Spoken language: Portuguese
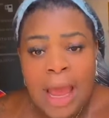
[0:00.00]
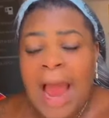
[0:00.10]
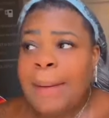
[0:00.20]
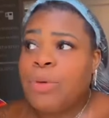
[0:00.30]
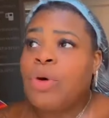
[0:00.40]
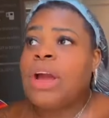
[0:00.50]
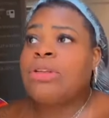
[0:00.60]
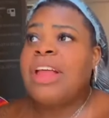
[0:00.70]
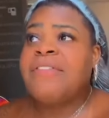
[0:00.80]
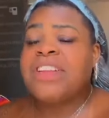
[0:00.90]
Ah, porque eu quero
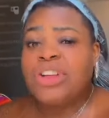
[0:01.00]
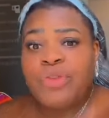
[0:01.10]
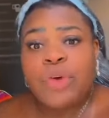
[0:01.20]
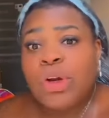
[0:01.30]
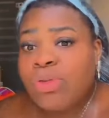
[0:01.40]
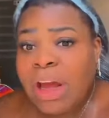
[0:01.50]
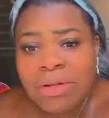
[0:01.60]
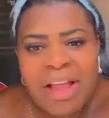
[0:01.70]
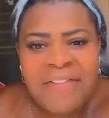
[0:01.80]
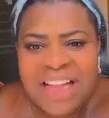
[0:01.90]
ter a vida de fulano, não quero
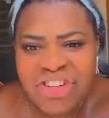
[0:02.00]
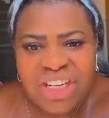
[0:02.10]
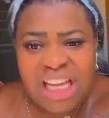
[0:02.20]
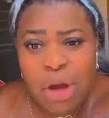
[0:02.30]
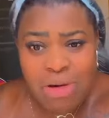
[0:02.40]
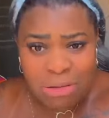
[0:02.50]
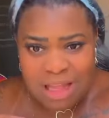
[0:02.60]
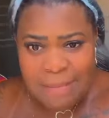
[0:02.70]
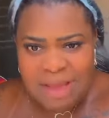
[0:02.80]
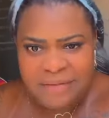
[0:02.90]
ter a vida de ninguém, eu quero
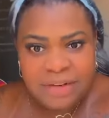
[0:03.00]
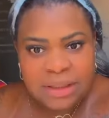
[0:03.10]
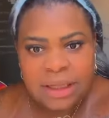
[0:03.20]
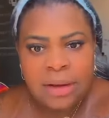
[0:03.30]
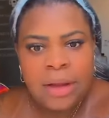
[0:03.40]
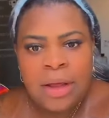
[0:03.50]
ter a minha vida.